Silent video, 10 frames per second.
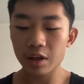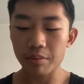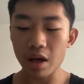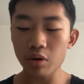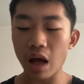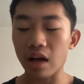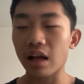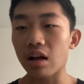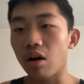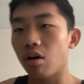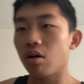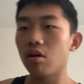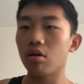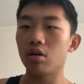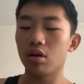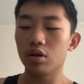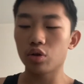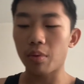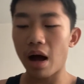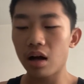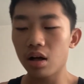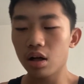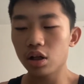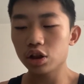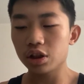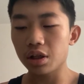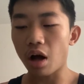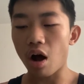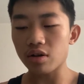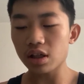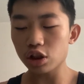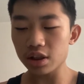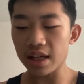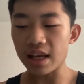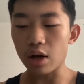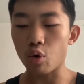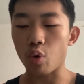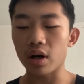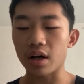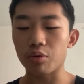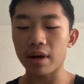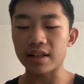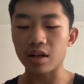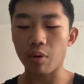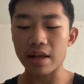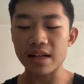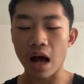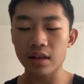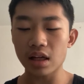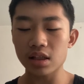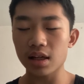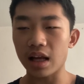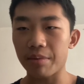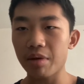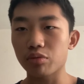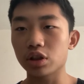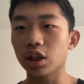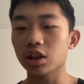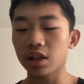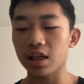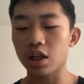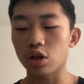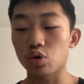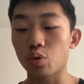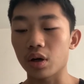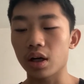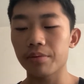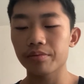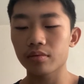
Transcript: 没有哪个大佬，懂吧？好像之前也有国人 rate 的关卡，但是也并不是真正意义上的中国人。